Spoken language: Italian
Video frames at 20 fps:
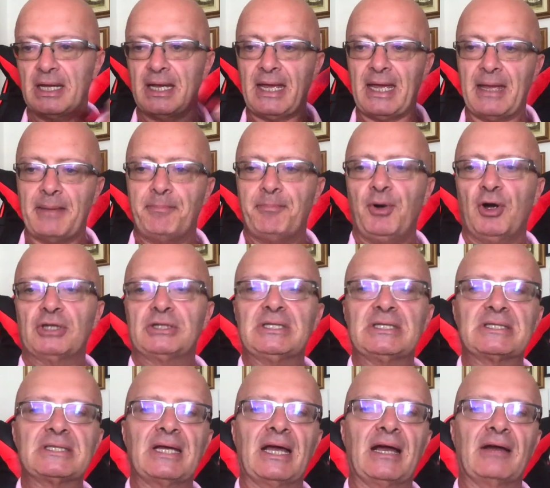e poi ti
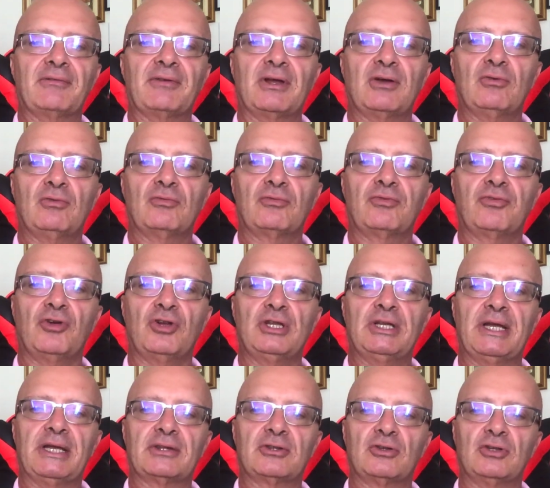serve un
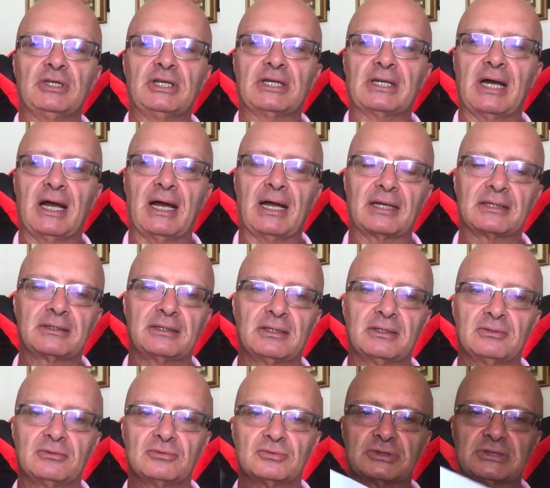foglietto di carta
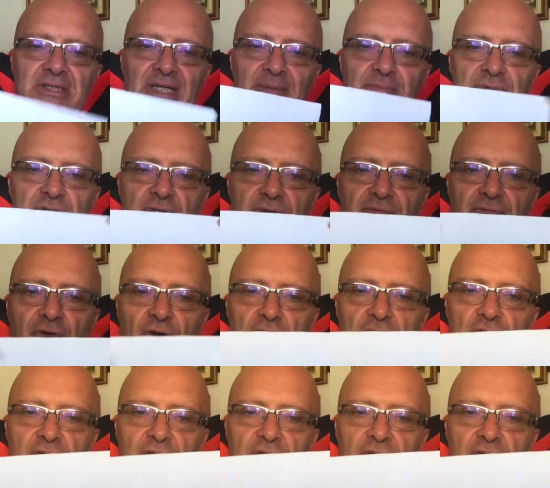un semplice foglio